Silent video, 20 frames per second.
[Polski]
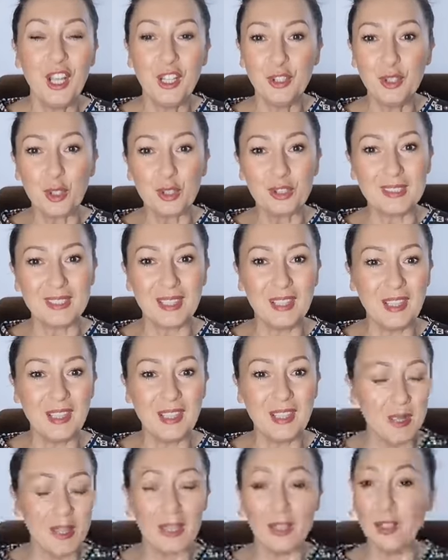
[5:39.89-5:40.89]

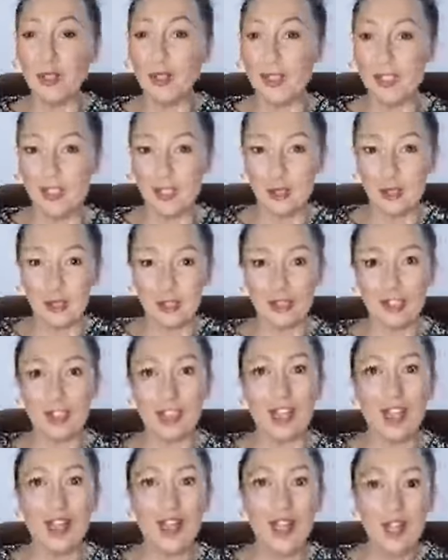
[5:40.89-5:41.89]
dostajemy do naszego
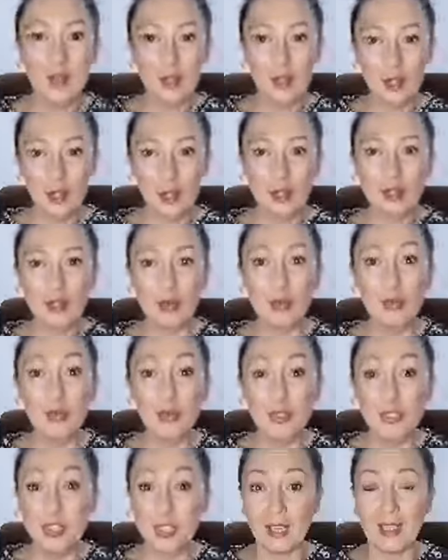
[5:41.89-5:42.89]
życia, przychodzą
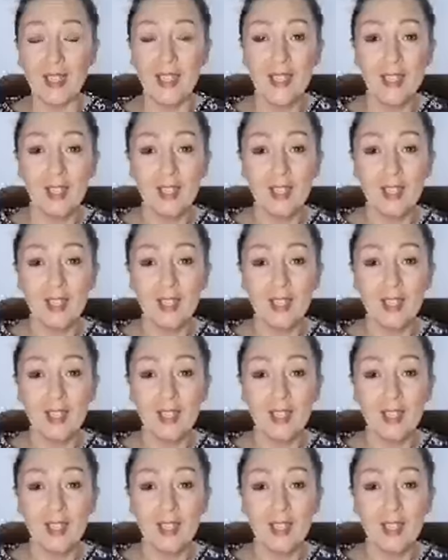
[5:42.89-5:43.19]
ludzie,